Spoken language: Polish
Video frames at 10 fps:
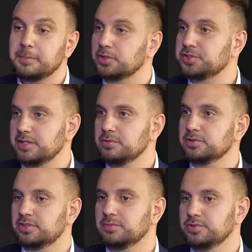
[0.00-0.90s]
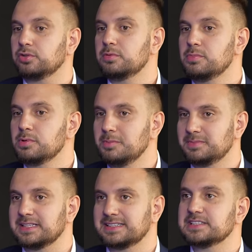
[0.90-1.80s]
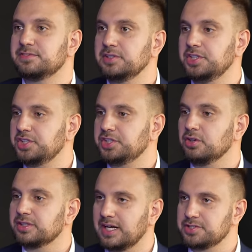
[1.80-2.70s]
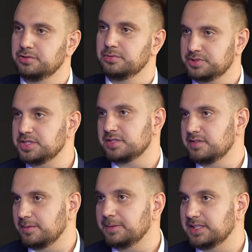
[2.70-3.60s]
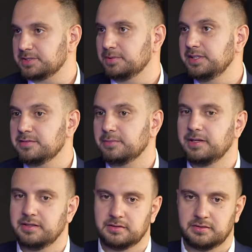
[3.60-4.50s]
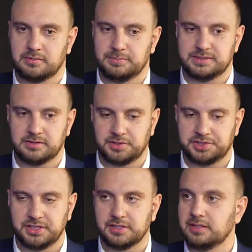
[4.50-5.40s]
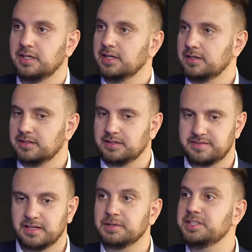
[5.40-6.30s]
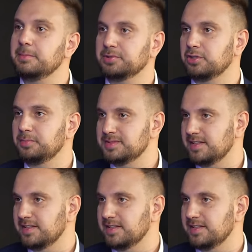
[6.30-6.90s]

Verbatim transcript: swoim otoczeniu, kto, do kogo mógłbym tak zadzwonić i się o każdą rzecz zapytać, bo nikt z mojego rodziny, e, znajomych nie miał tego